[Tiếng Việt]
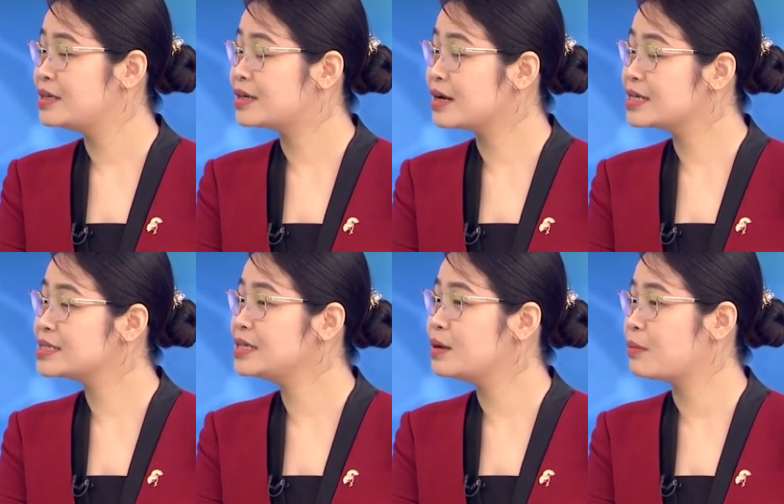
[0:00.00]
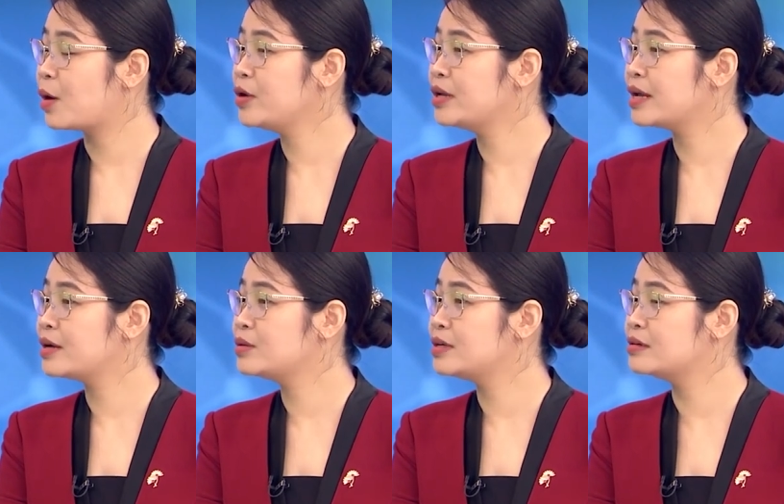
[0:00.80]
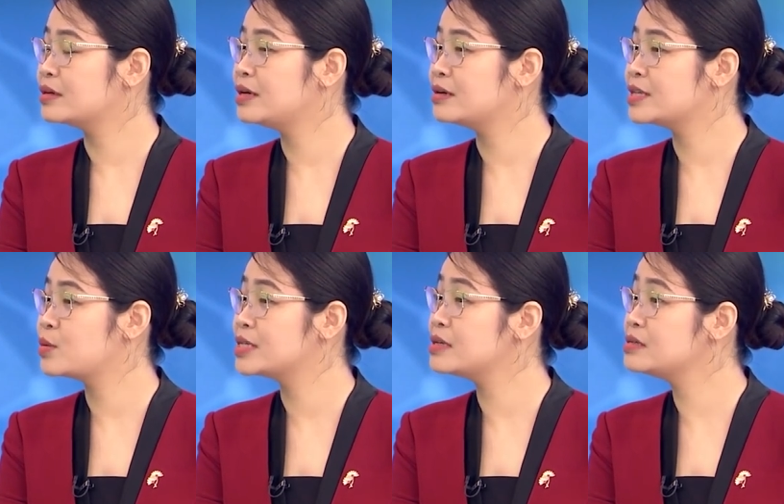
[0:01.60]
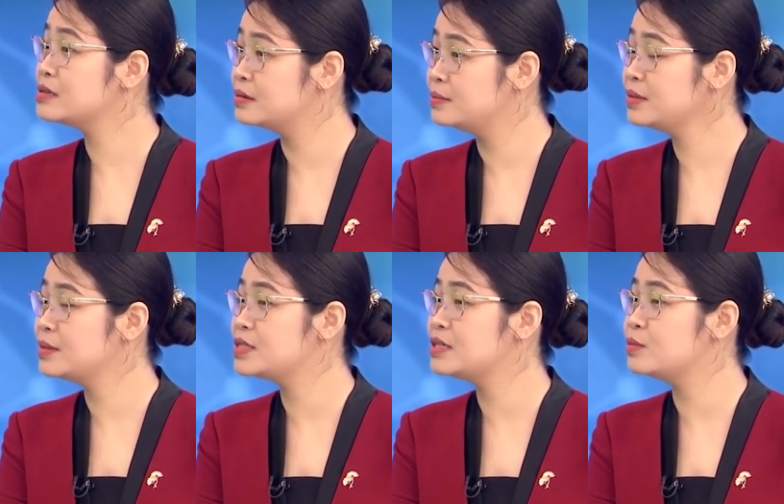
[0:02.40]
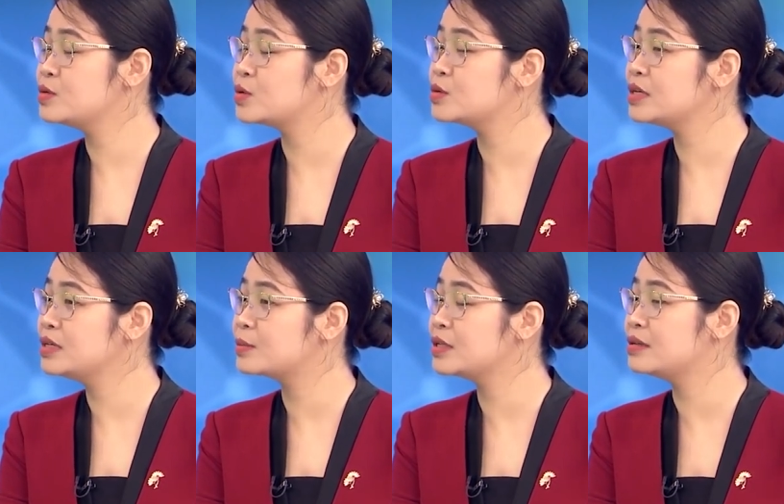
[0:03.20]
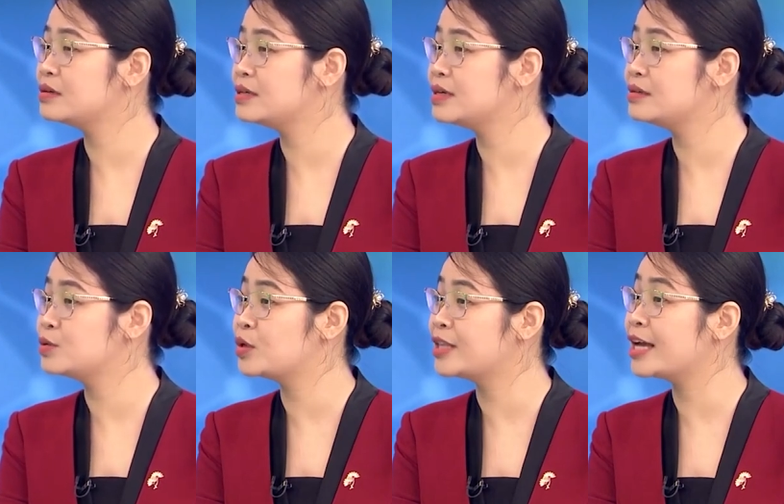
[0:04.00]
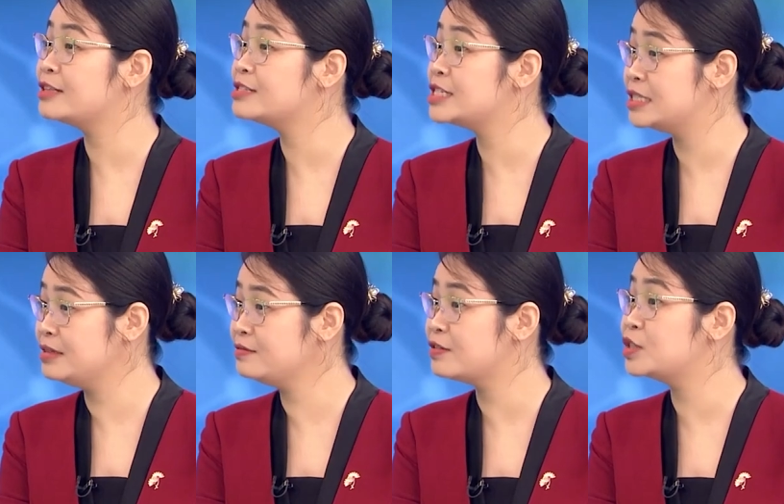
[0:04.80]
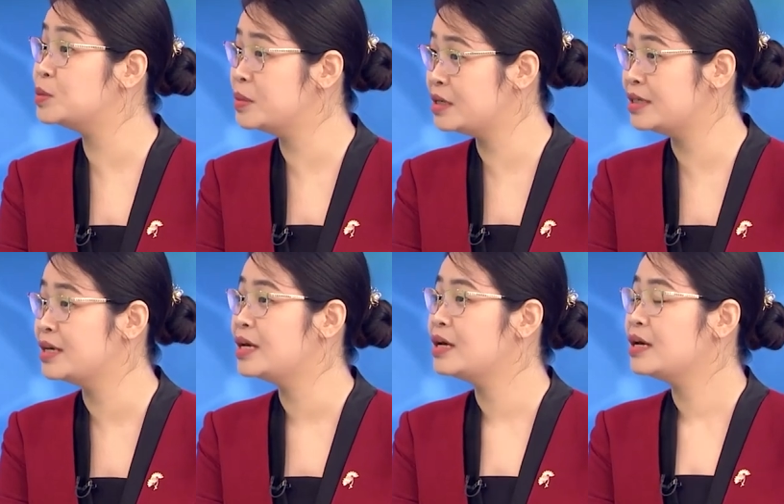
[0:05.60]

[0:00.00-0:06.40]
thì các cái xét nghiệm máu hiện nay có thể thực hiện ở giai đoạn rất sớm, thậm chí một số xét nghiệm có thể thực hiện từ tuần thai thứ 9 và thứ 10.